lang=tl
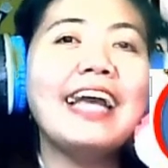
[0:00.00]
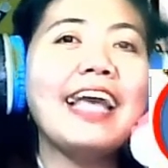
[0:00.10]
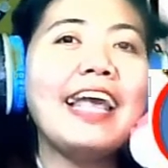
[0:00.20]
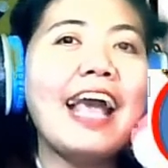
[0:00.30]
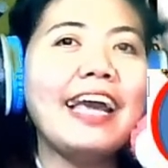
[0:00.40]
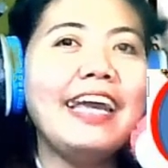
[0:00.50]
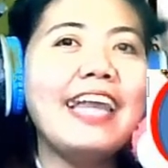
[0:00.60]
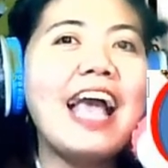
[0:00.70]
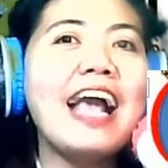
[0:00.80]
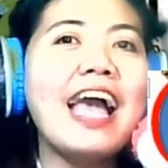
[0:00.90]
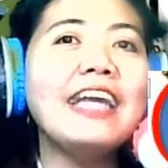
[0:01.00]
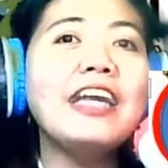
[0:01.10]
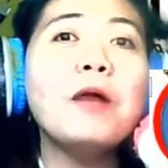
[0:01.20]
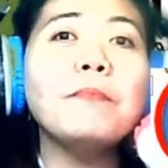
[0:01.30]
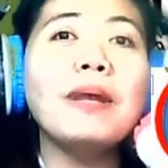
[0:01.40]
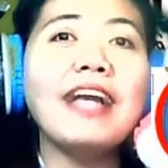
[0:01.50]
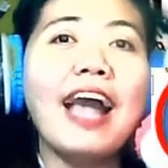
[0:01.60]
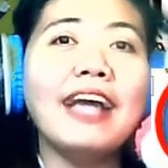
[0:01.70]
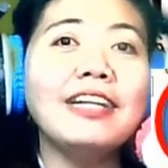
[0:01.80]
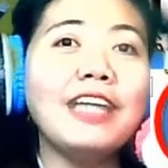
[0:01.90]
Kaya kailangan
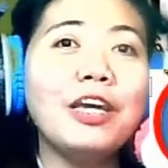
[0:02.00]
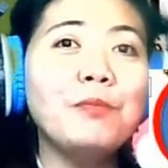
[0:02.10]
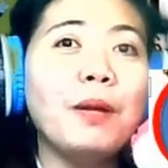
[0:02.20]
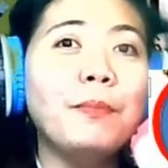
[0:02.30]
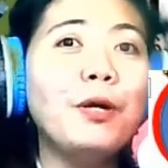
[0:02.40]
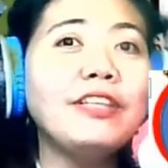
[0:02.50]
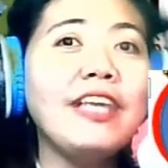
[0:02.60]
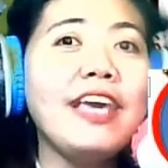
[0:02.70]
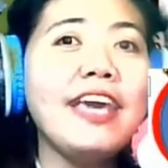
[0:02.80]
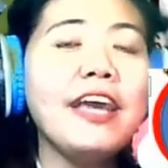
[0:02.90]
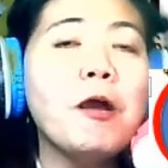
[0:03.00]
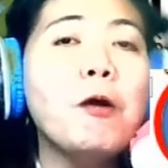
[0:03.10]
mag-aral kayong mabuti